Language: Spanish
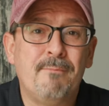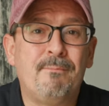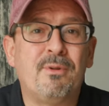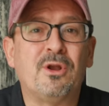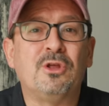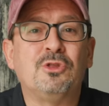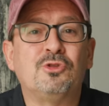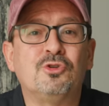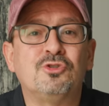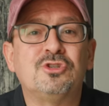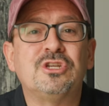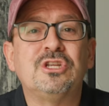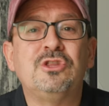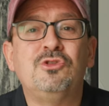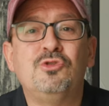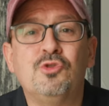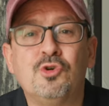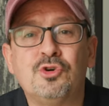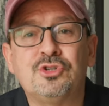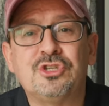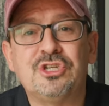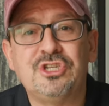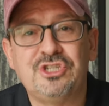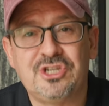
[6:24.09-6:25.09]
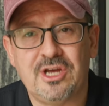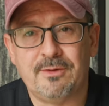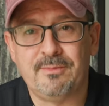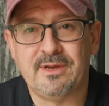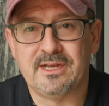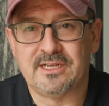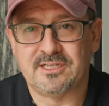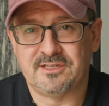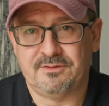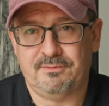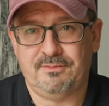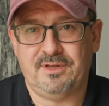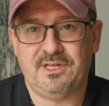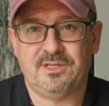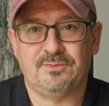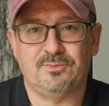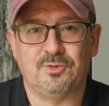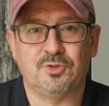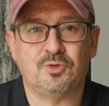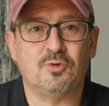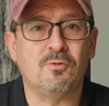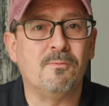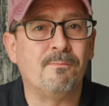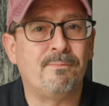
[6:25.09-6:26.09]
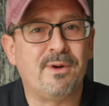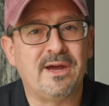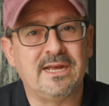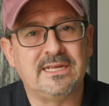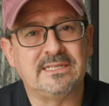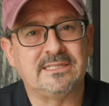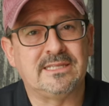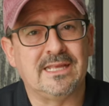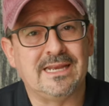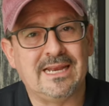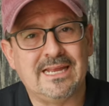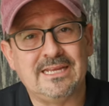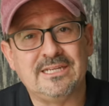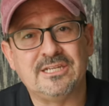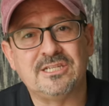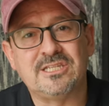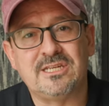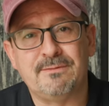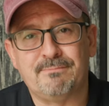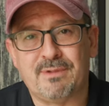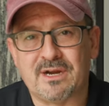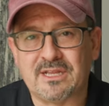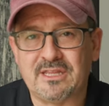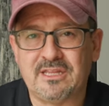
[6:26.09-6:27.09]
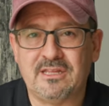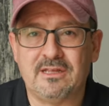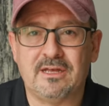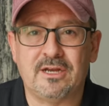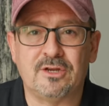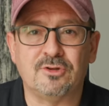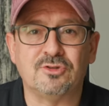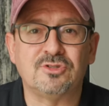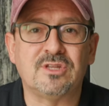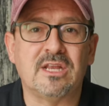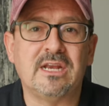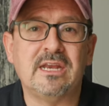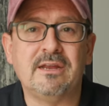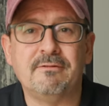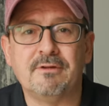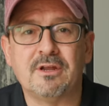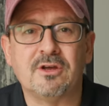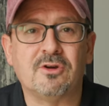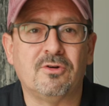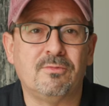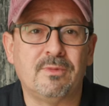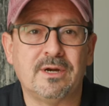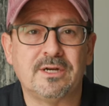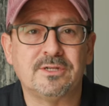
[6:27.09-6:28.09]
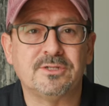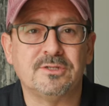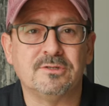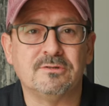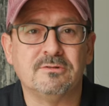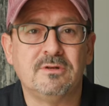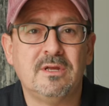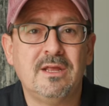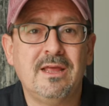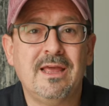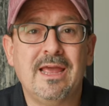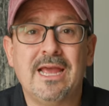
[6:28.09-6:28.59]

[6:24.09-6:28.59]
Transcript: pero entonces no se llamen a sí mismos un país de leyes y partidarios del libre comercio.